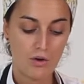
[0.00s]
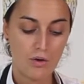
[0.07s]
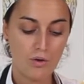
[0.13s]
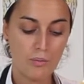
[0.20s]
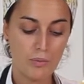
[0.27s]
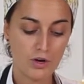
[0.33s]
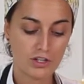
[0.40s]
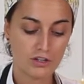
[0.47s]

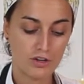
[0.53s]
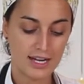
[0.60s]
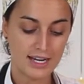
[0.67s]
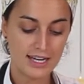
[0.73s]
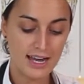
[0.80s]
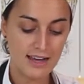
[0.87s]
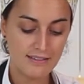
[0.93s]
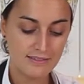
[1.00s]
Un poquito de harina